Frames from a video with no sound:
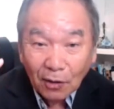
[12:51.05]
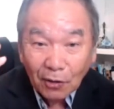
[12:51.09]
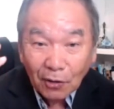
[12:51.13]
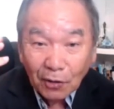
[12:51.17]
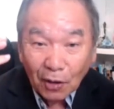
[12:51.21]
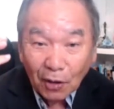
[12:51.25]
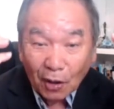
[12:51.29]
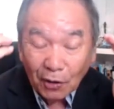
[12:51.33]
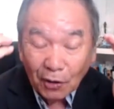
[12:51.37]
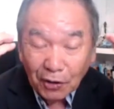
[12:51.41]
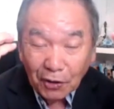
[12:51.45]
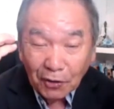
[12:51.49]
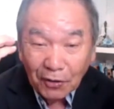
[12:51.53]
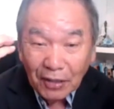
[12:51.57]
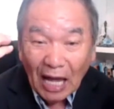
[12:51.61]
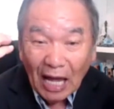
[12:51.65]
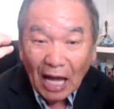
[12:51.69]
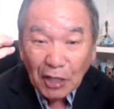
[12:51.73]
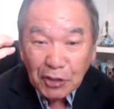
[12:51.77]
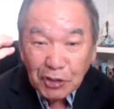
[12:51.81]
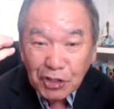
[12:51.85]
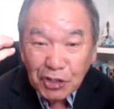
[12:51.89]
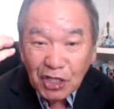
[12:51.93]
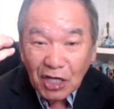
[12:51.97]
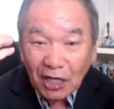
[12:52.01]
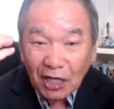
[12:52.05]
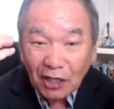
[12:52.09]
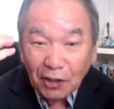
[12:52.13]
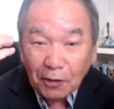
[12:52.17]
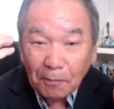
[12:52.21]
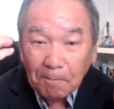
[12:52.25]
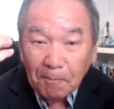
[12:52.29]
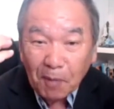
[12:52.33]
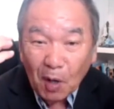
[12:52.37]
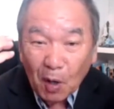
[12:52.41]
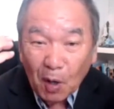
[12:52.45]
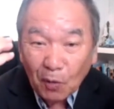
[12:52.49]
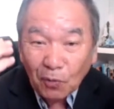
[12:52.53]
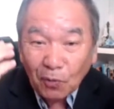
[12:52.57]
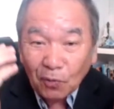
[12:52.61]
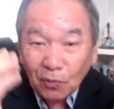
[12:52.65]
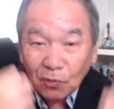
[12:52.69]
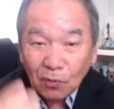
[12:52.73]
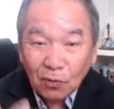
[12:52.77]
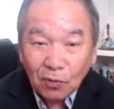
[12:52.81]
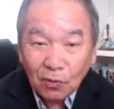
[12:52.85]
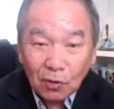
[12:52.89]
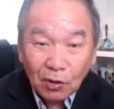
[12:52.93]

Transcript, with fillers: có nương gà xe nửa bao